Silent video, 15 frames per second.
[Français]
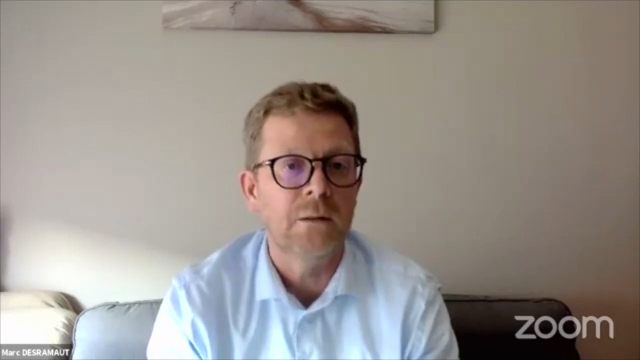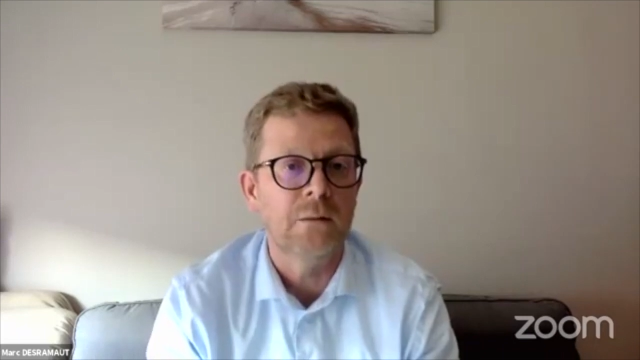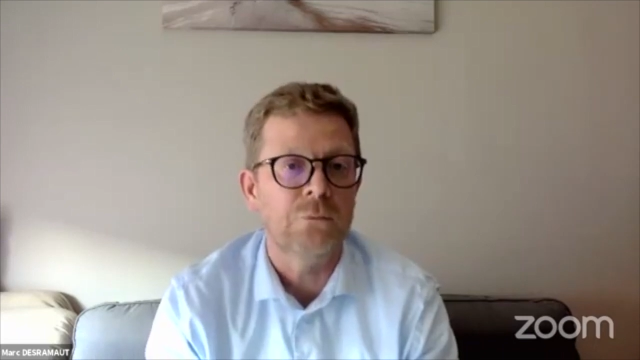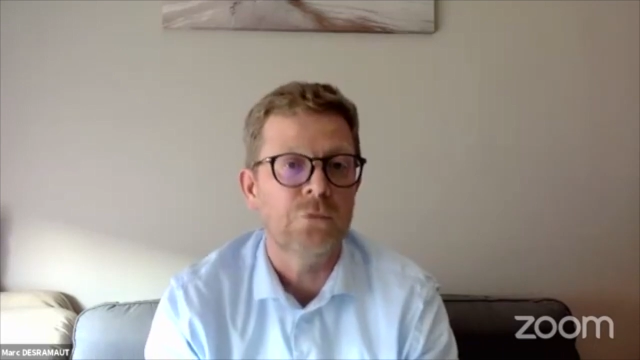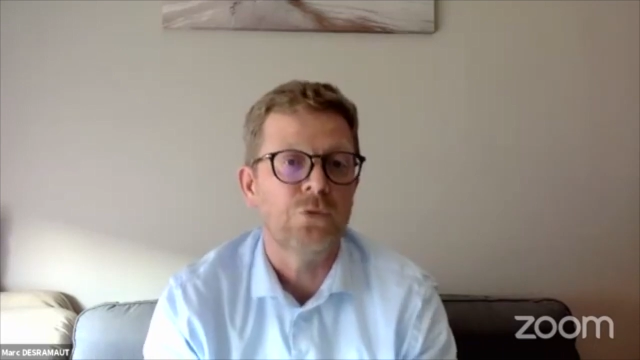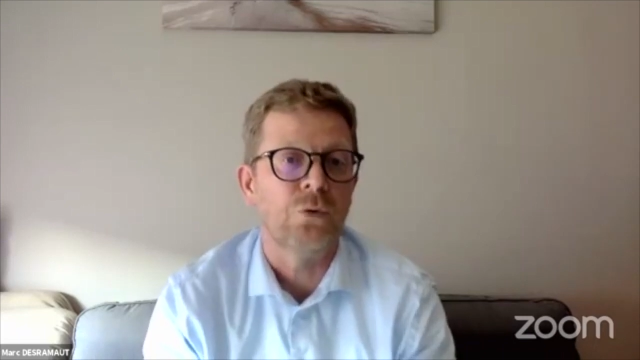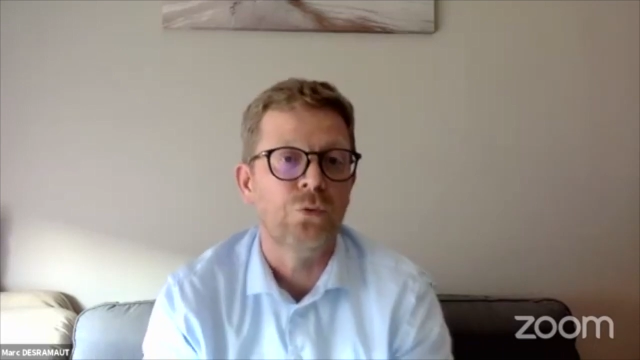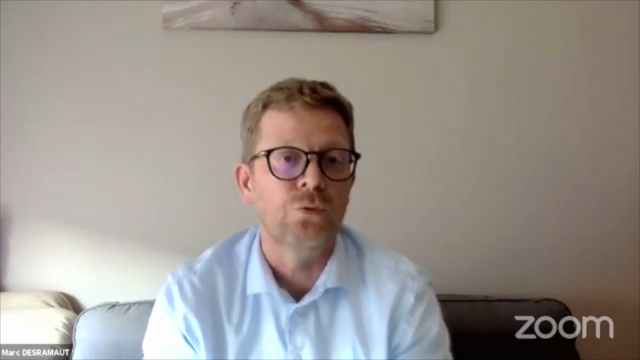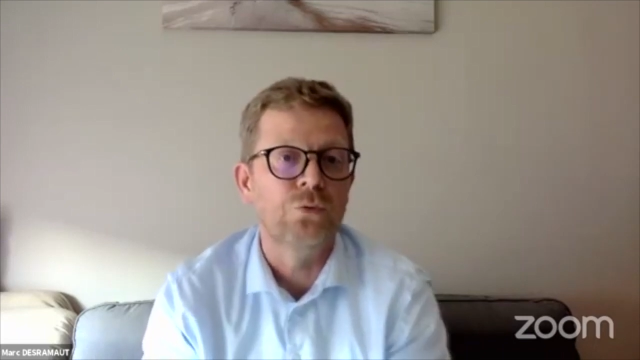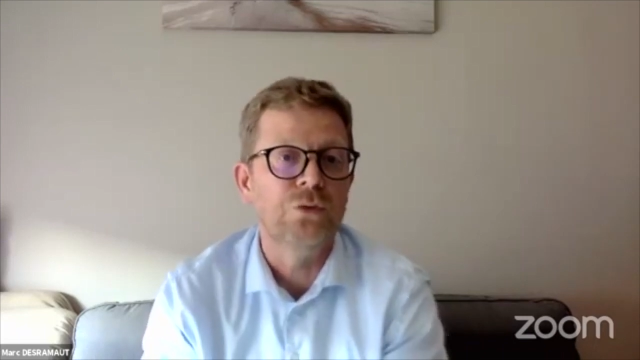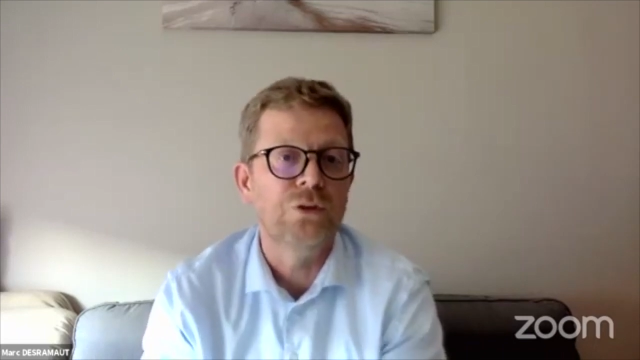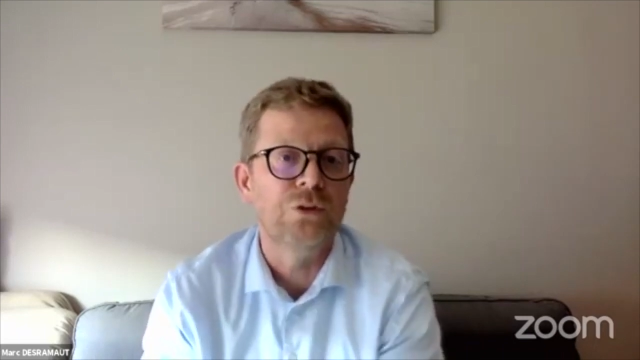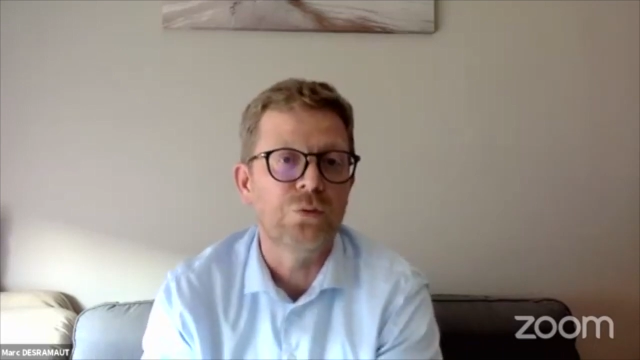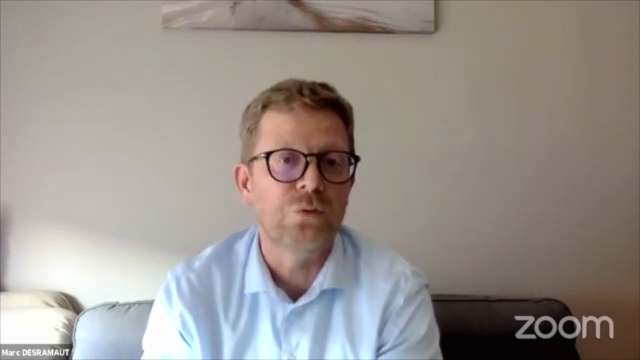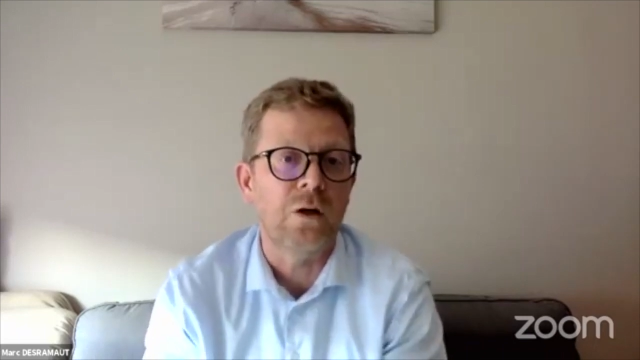Puisqu'on nous dit
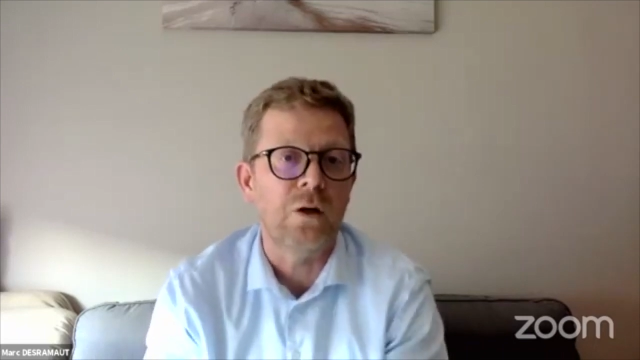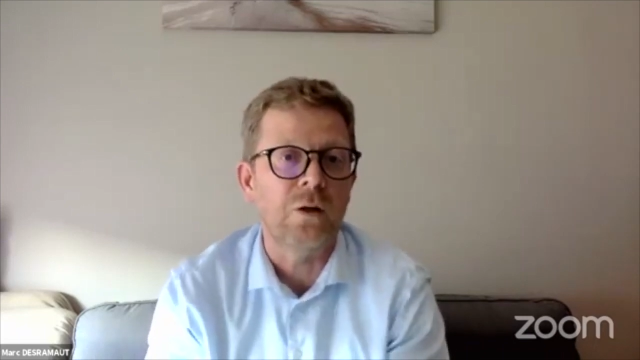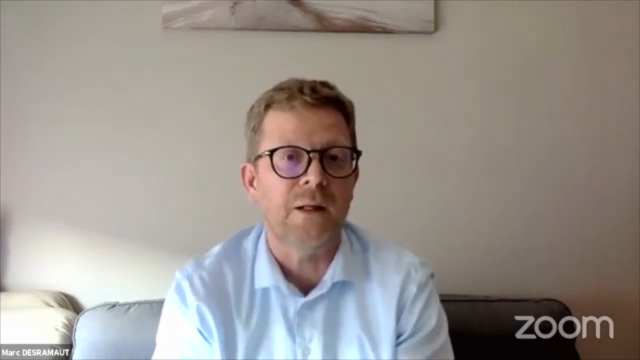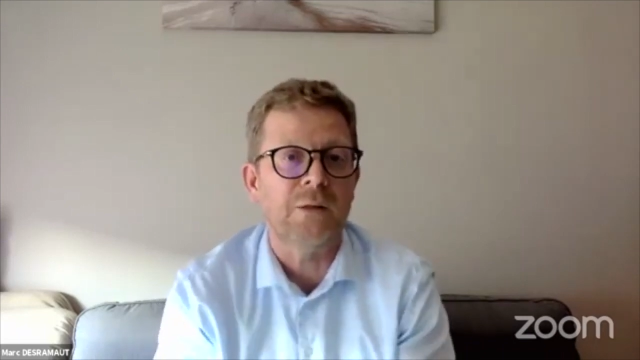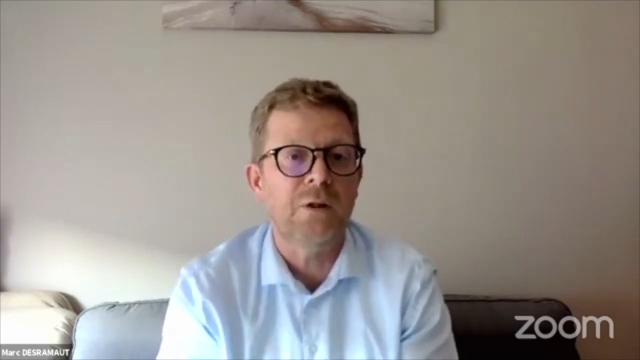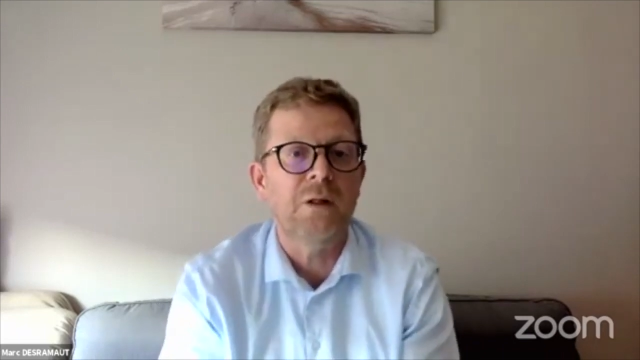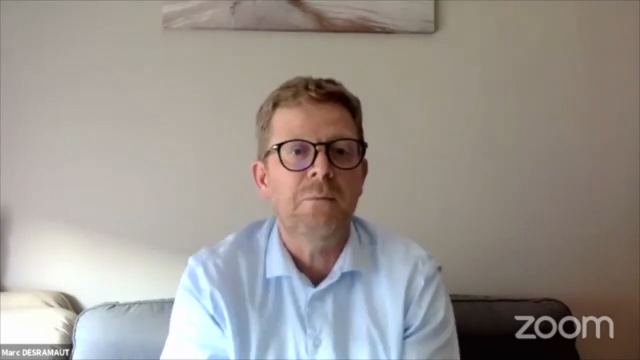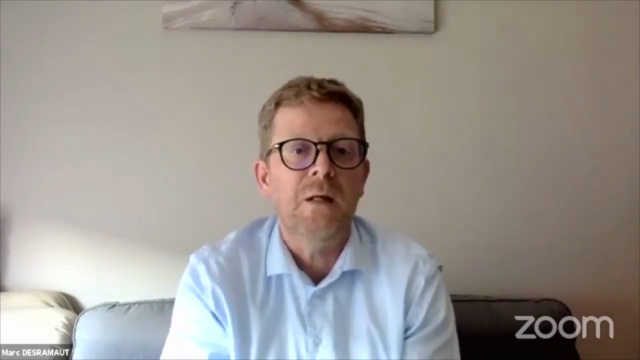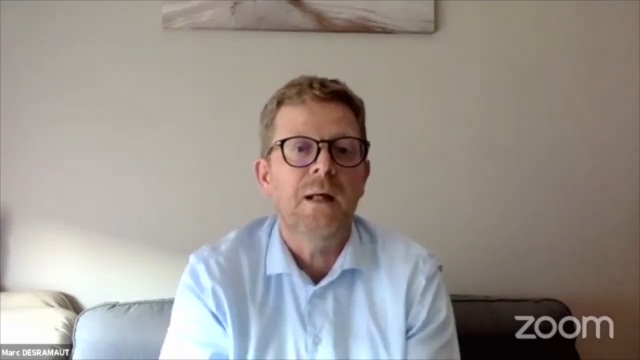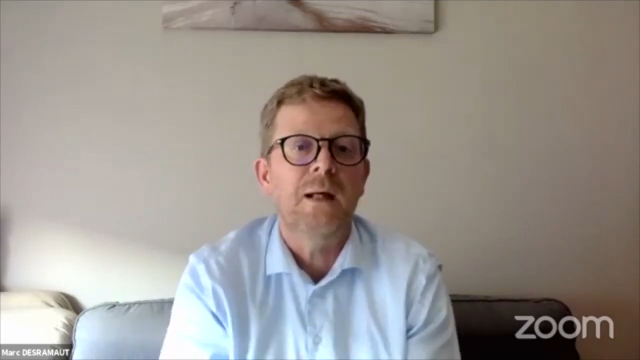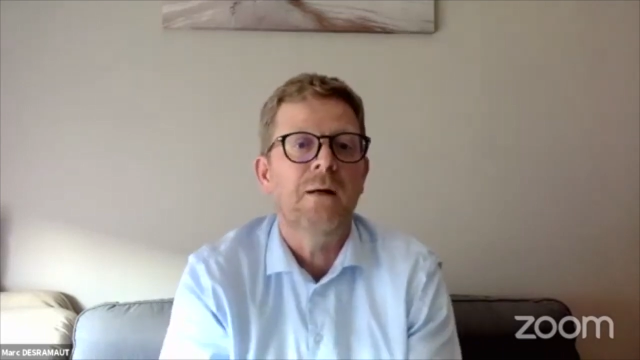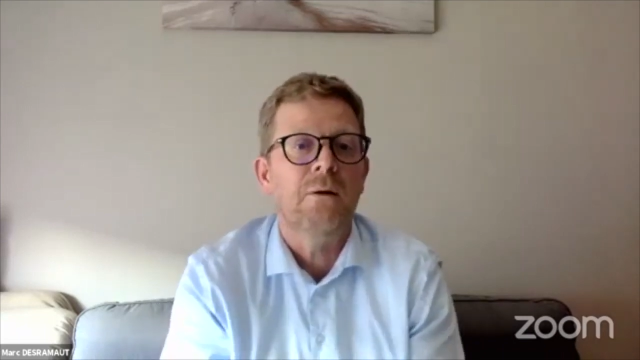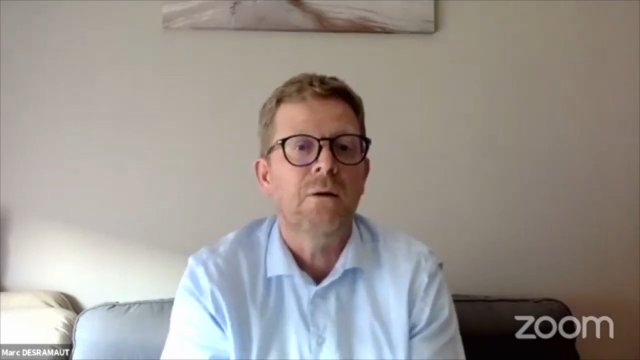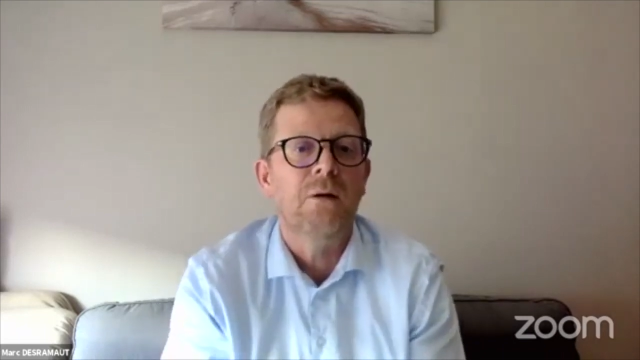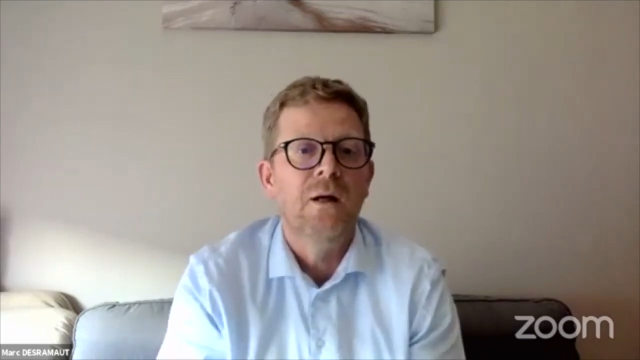souvent, bah oui,
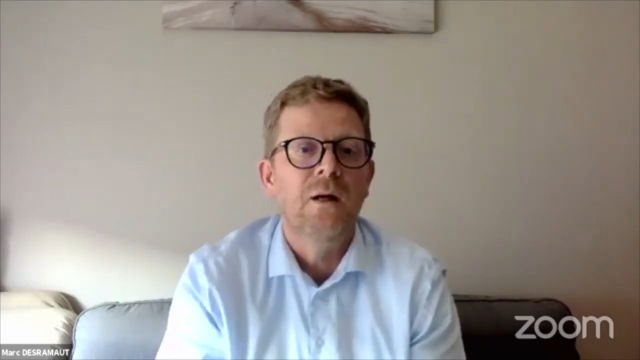mais euh,